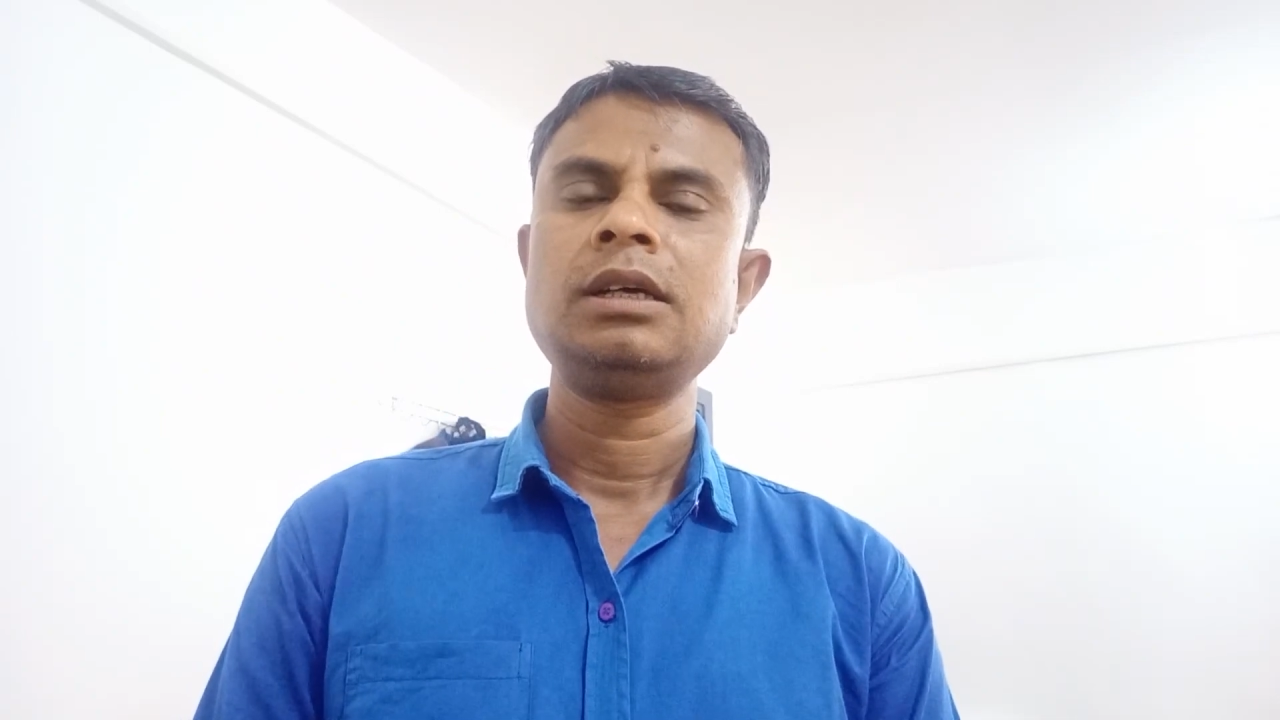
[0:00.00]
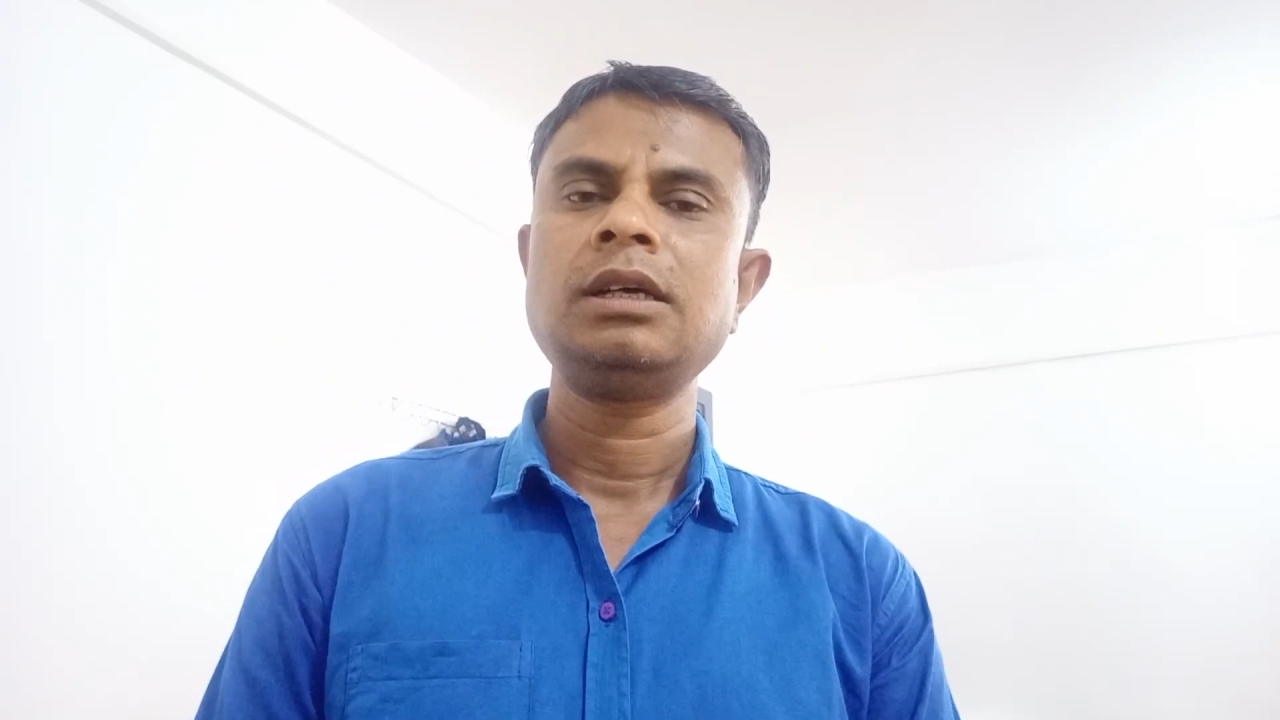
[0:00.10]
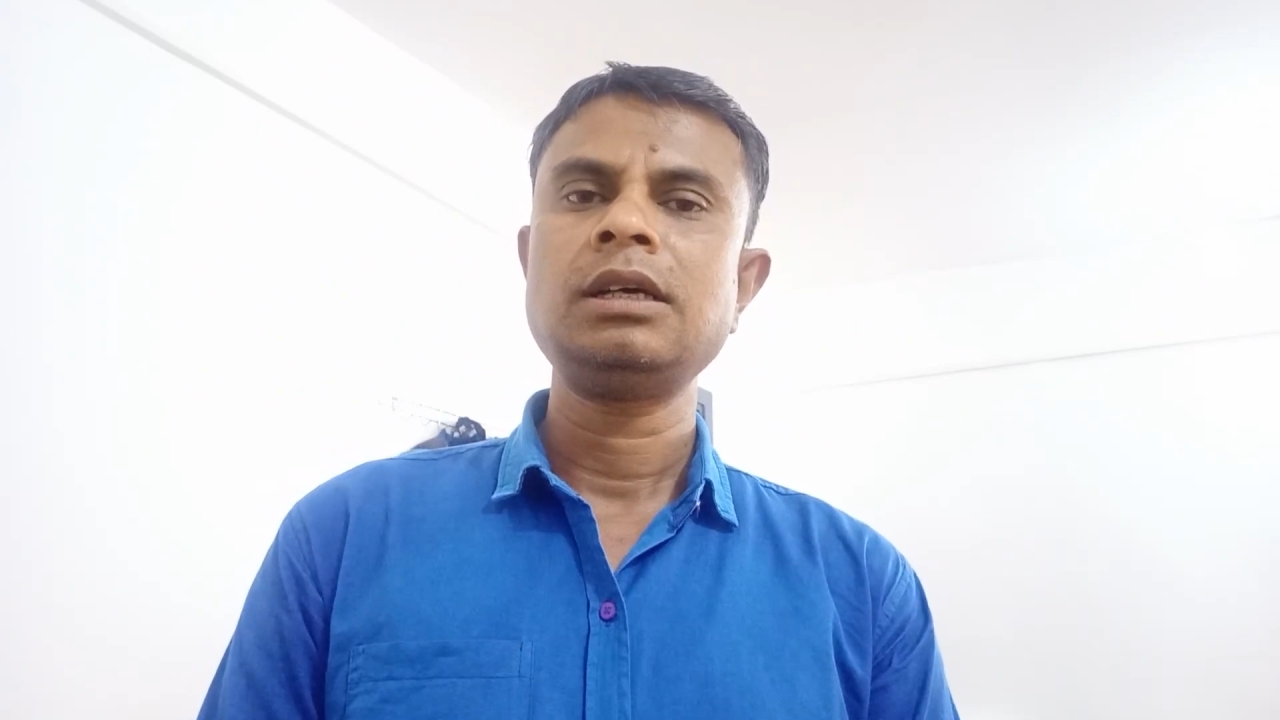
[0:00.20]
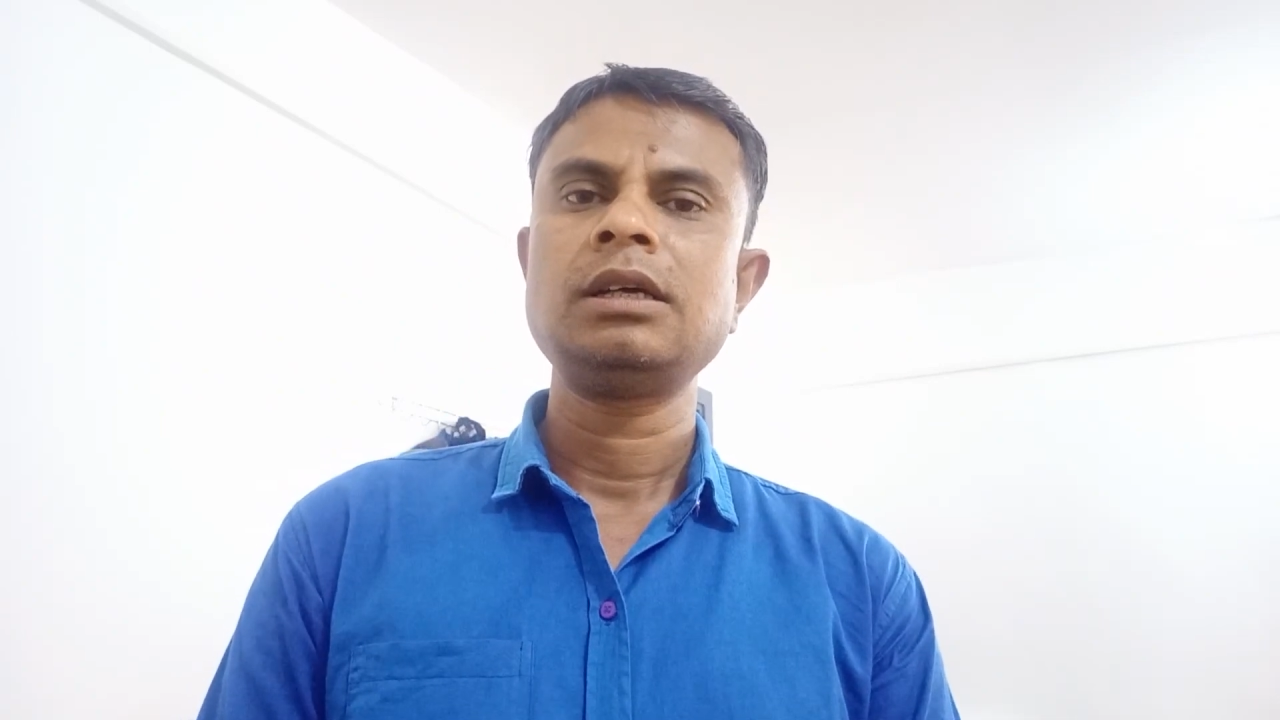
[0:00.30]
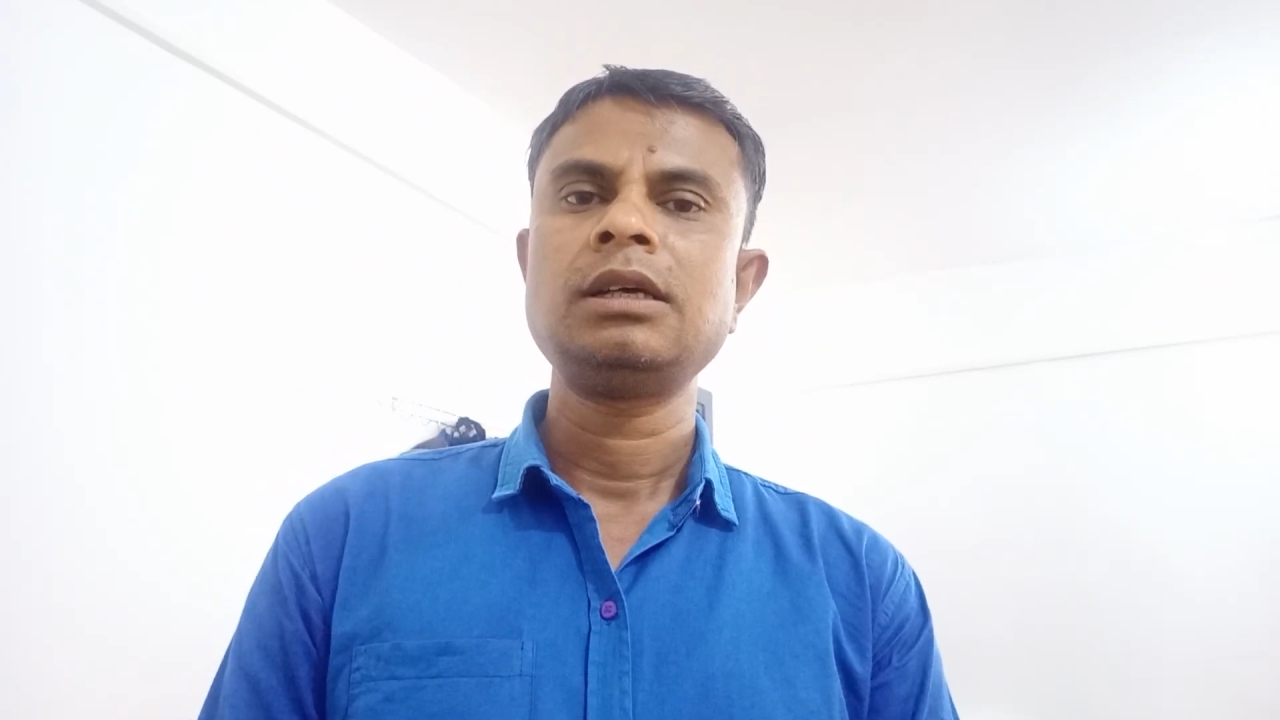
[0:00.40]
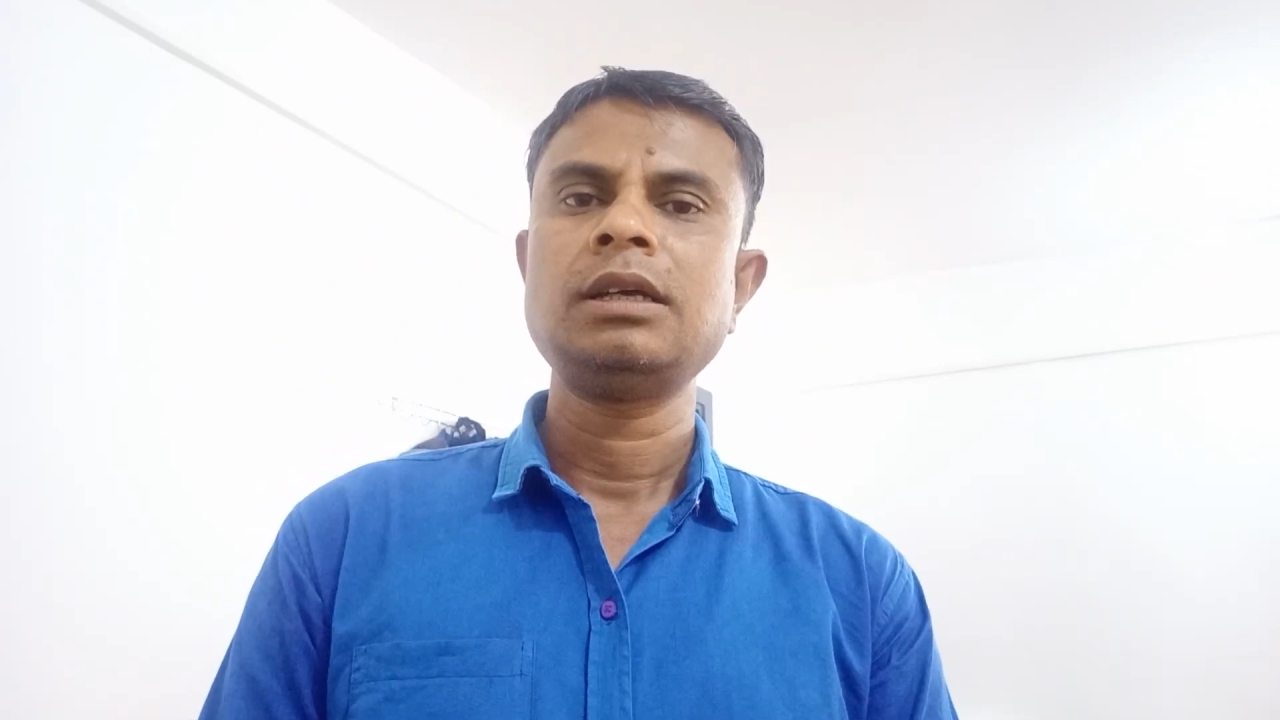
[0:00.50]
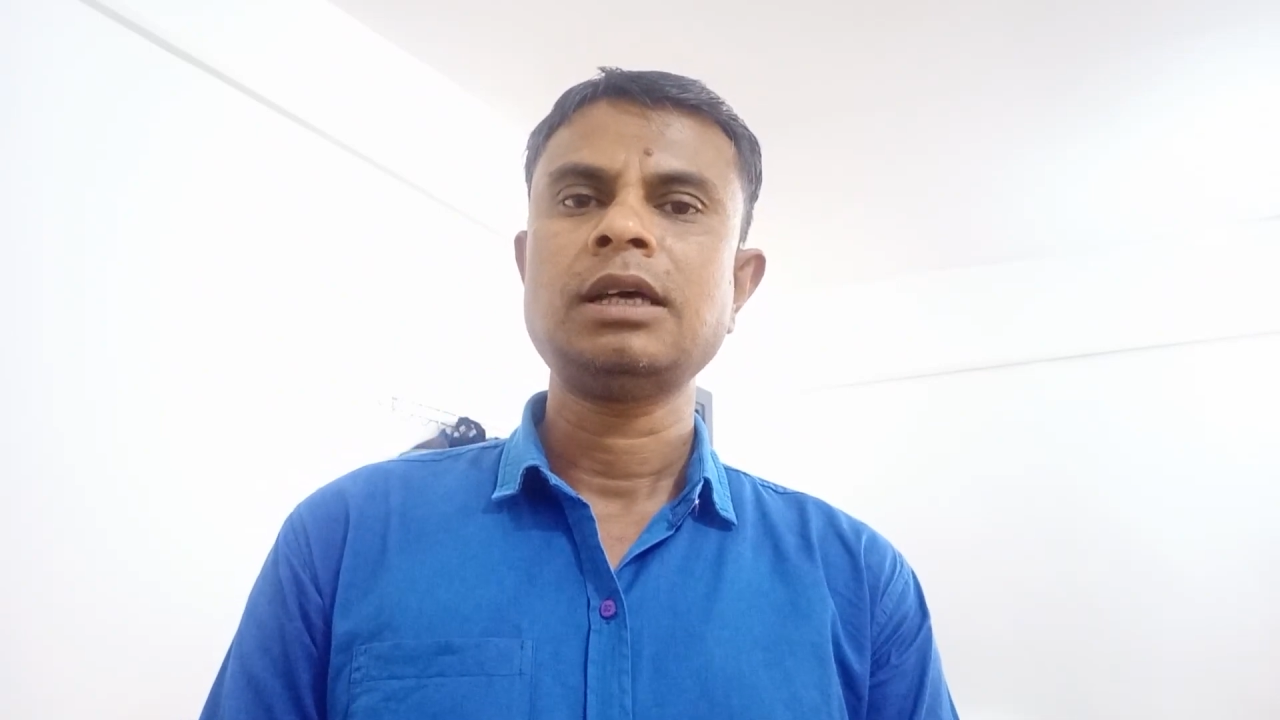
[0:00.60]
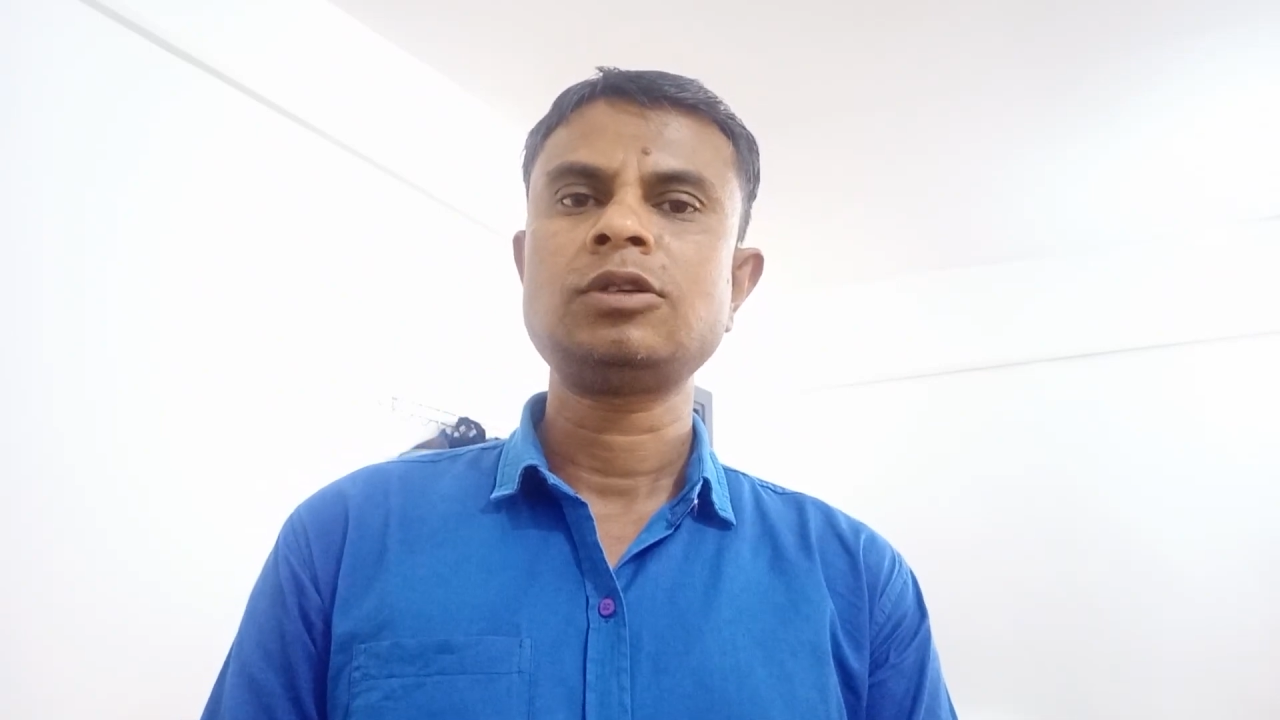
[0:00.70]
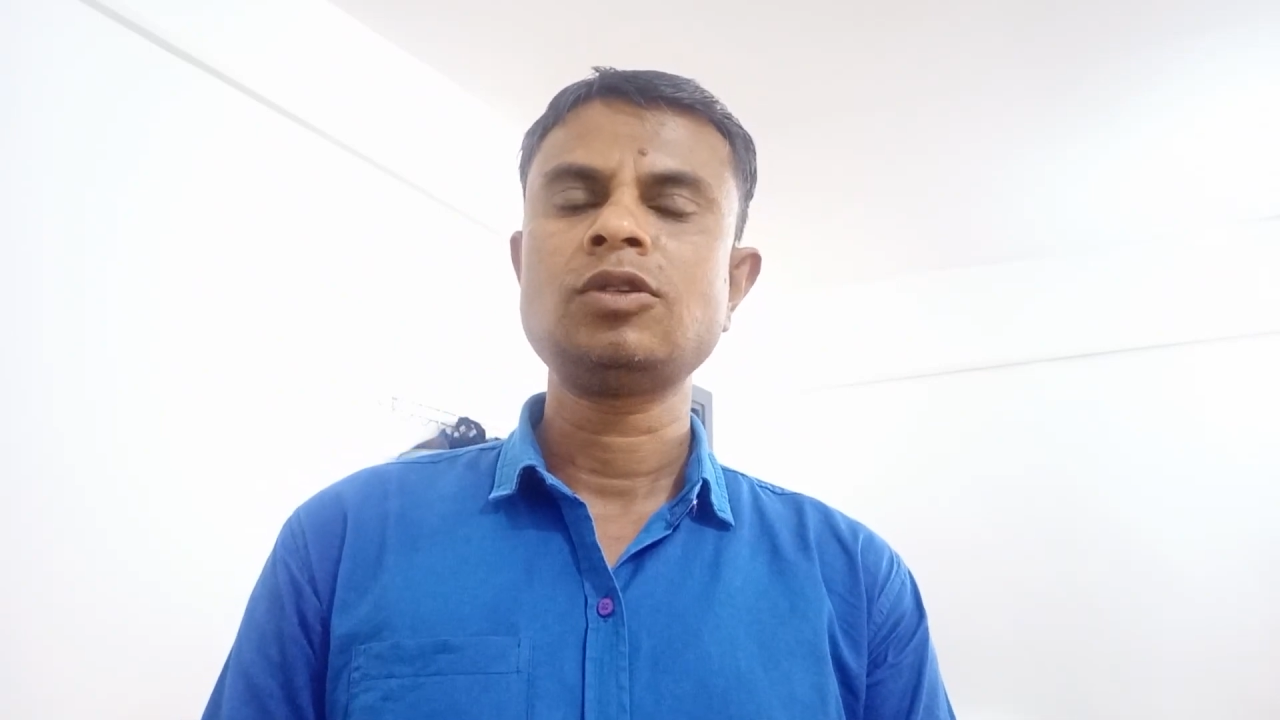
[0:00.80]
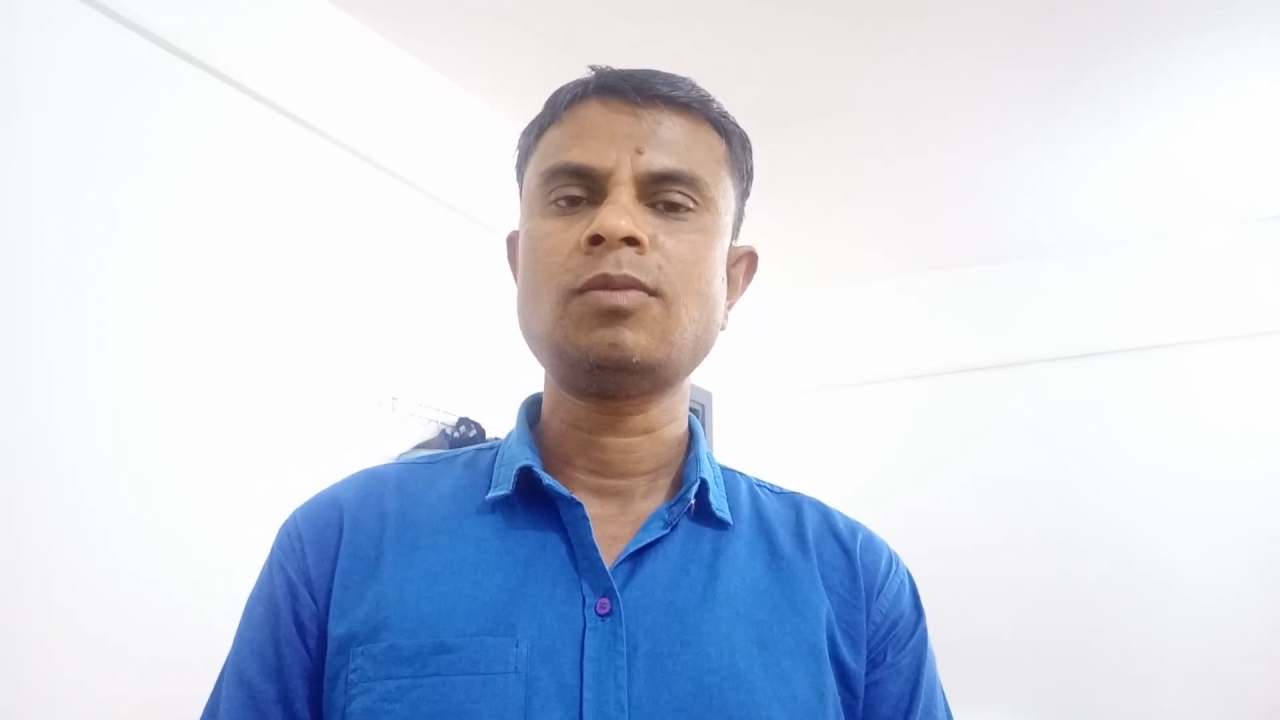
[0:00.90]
হ্যাঁ এত